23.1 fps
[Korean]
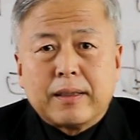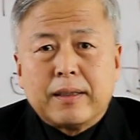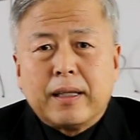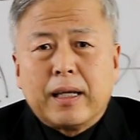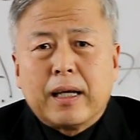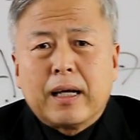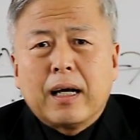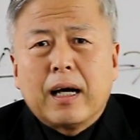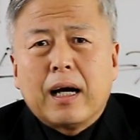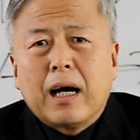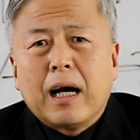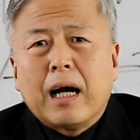
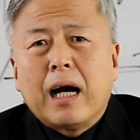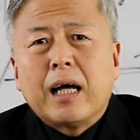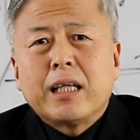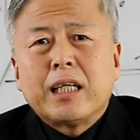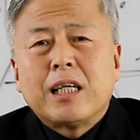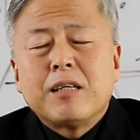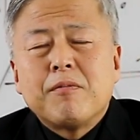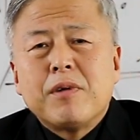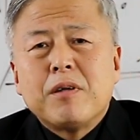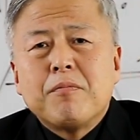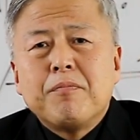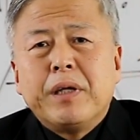내가
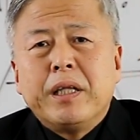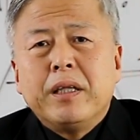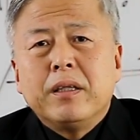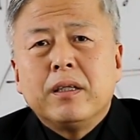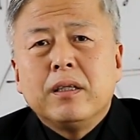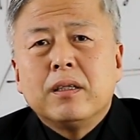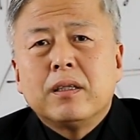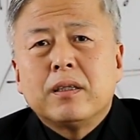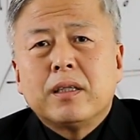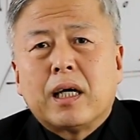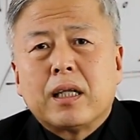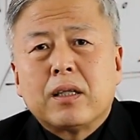하나님을
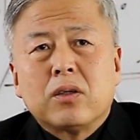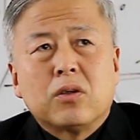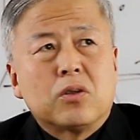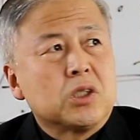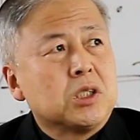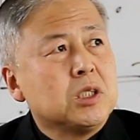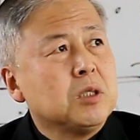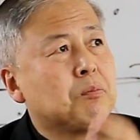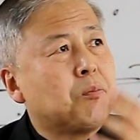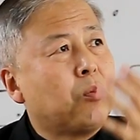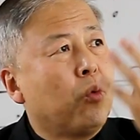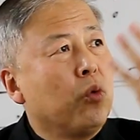믿는다는
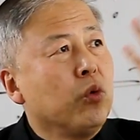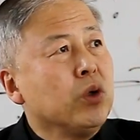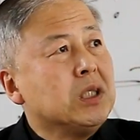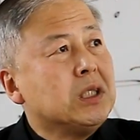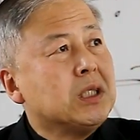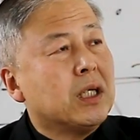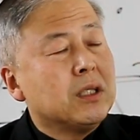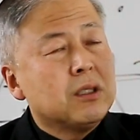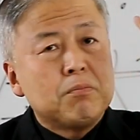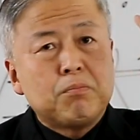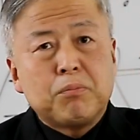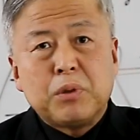것이
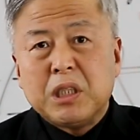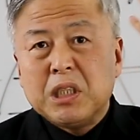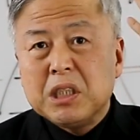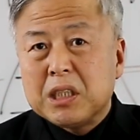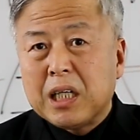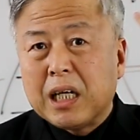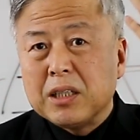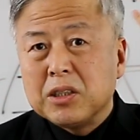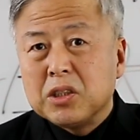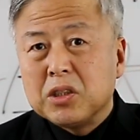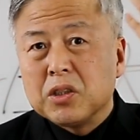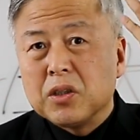보이지 않는
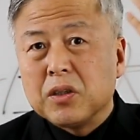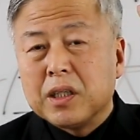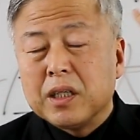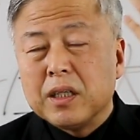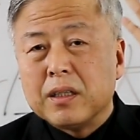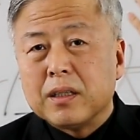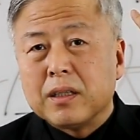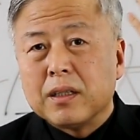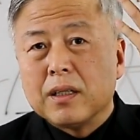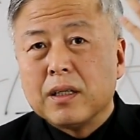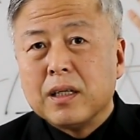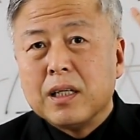
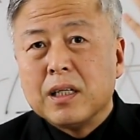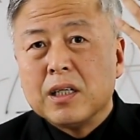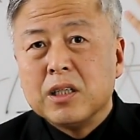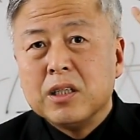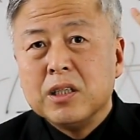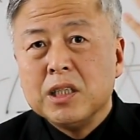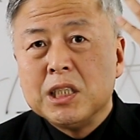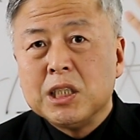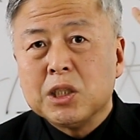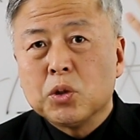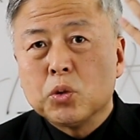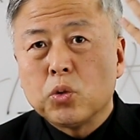피상적인
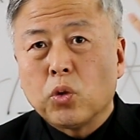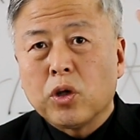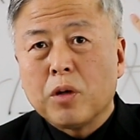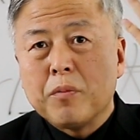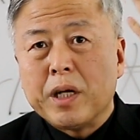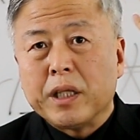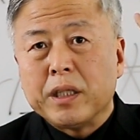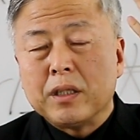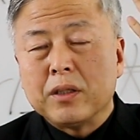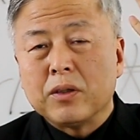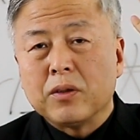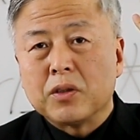의식
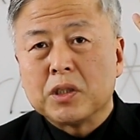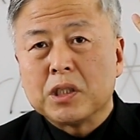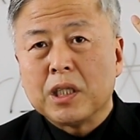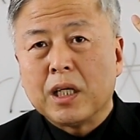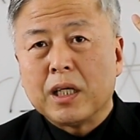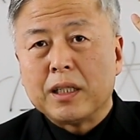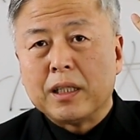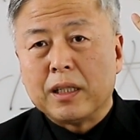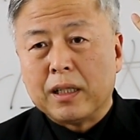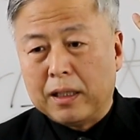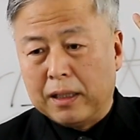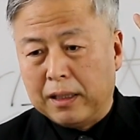속에만 있는 것이
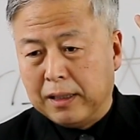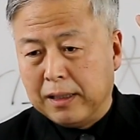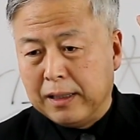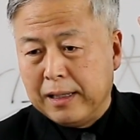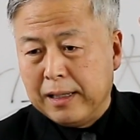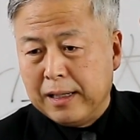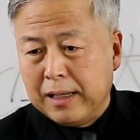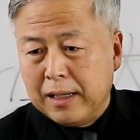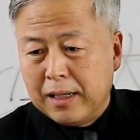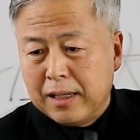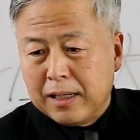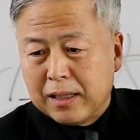아니라
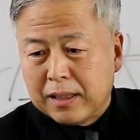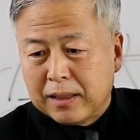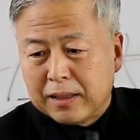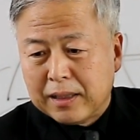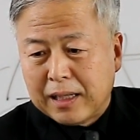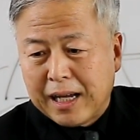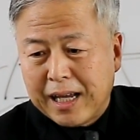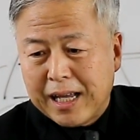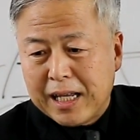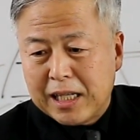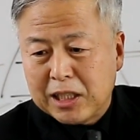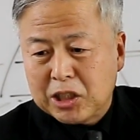
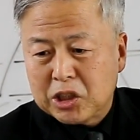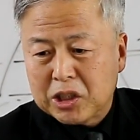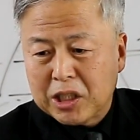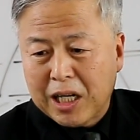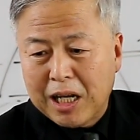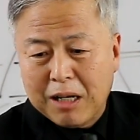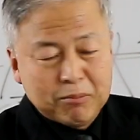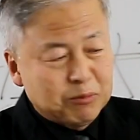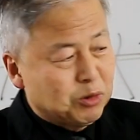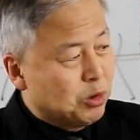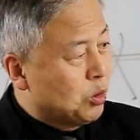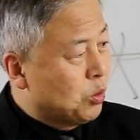나의
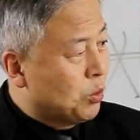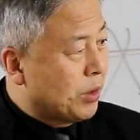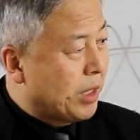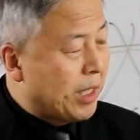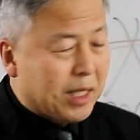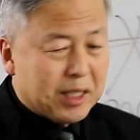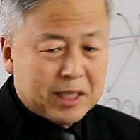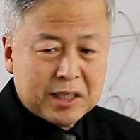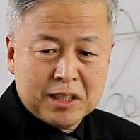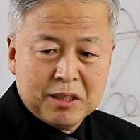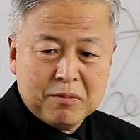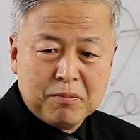삶
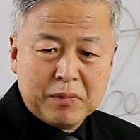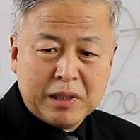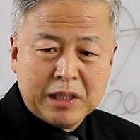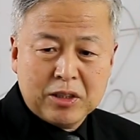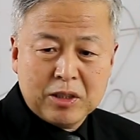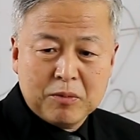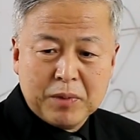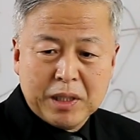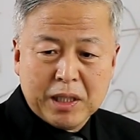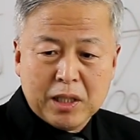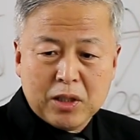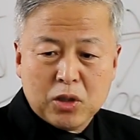속에 그
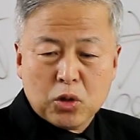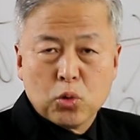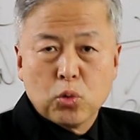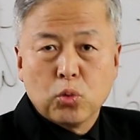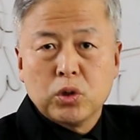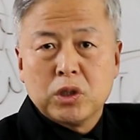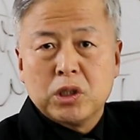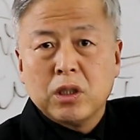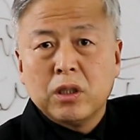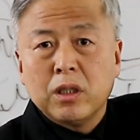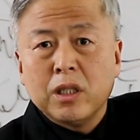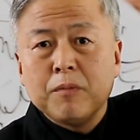믿음이
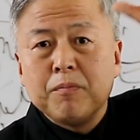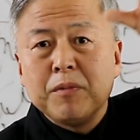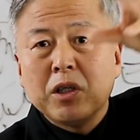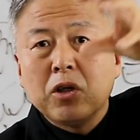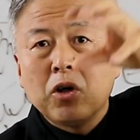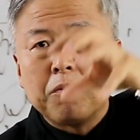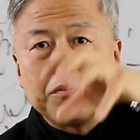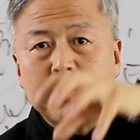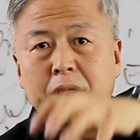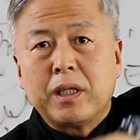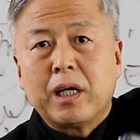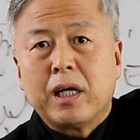육신을 입는
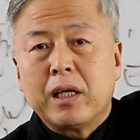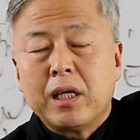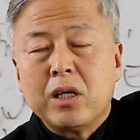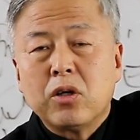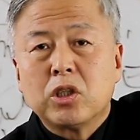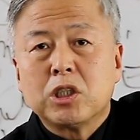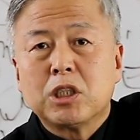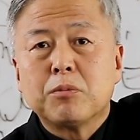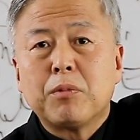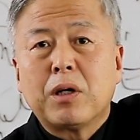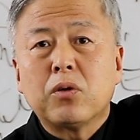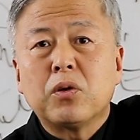겁니다.
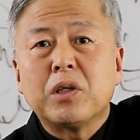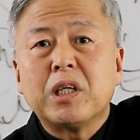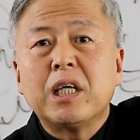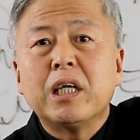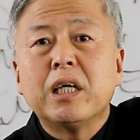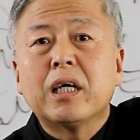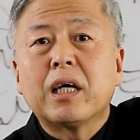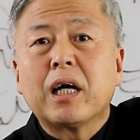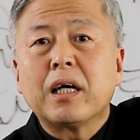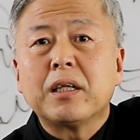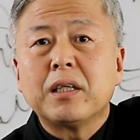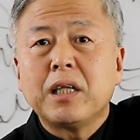이것이 바로
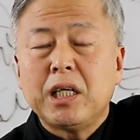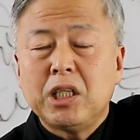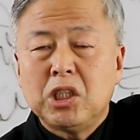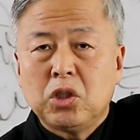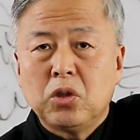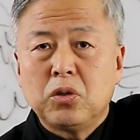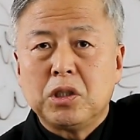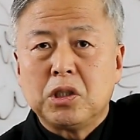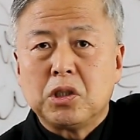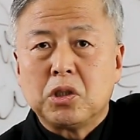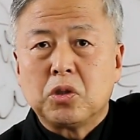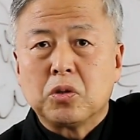
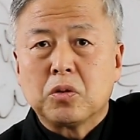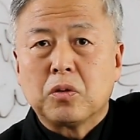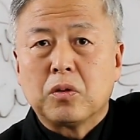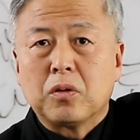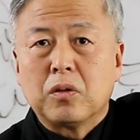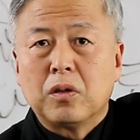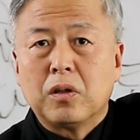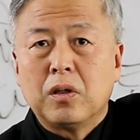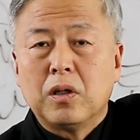인카네이션이죠.